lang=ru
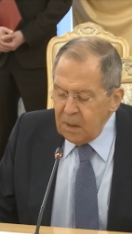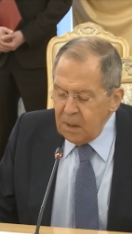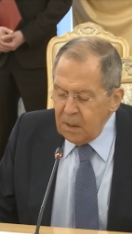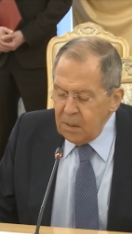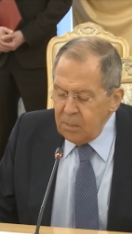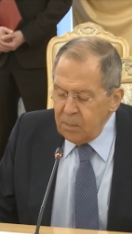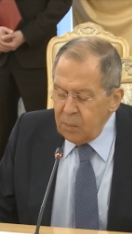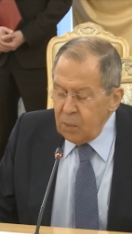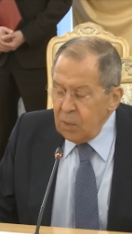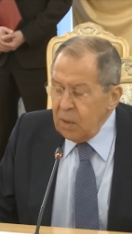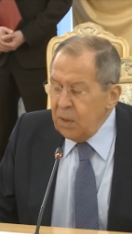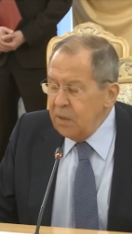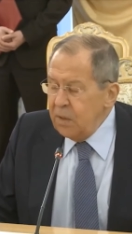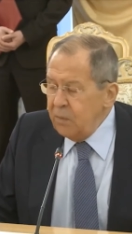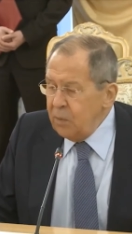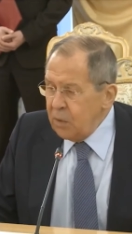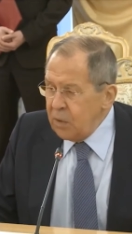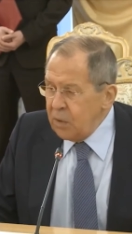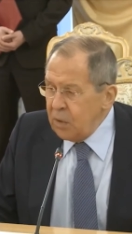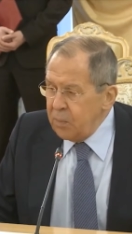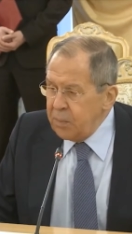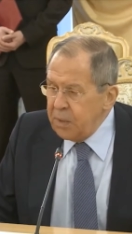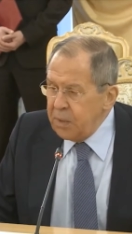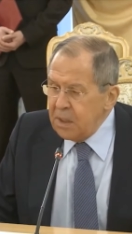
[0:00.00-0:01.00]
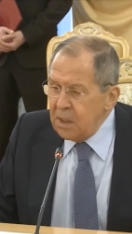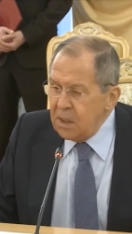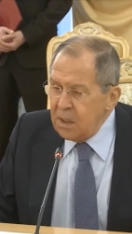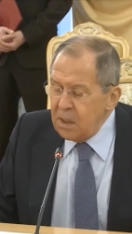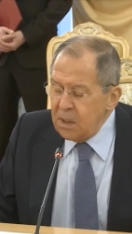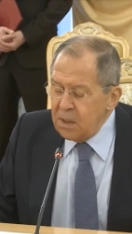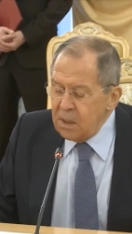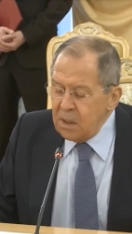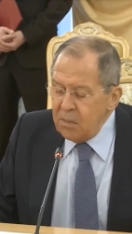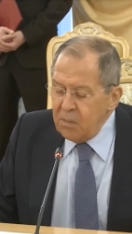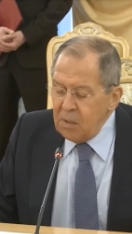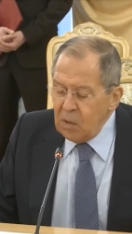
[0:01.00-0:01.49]
э, более
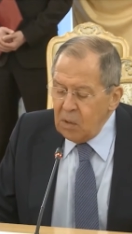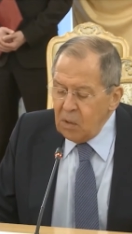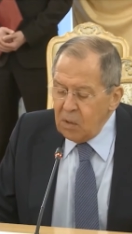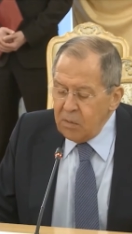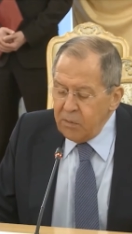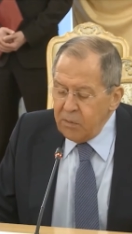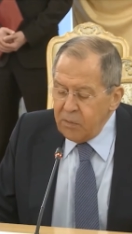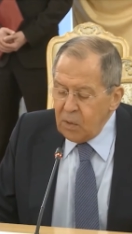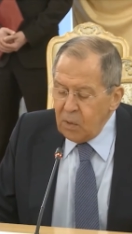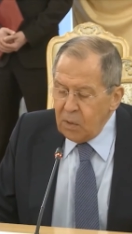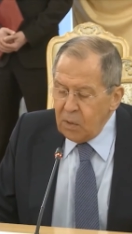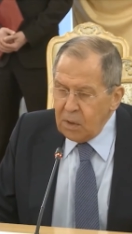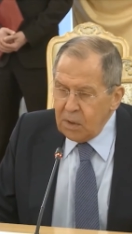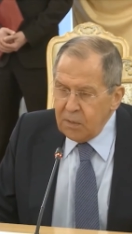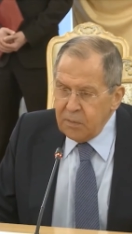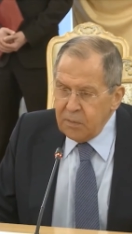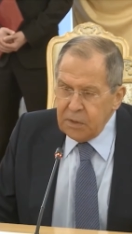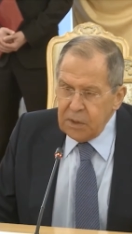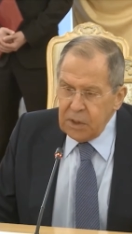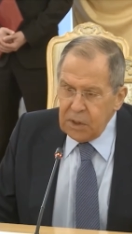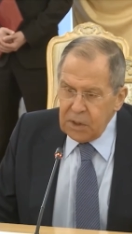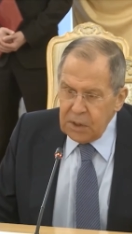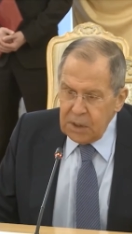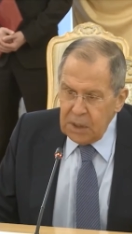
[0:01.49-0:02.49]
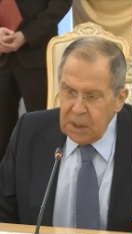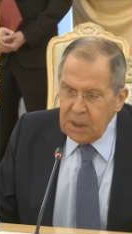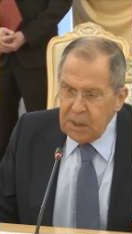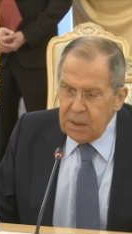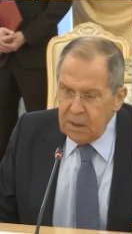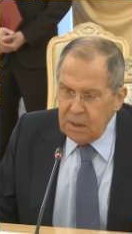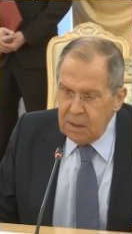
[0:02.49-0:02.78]
250 миллионов долларов США.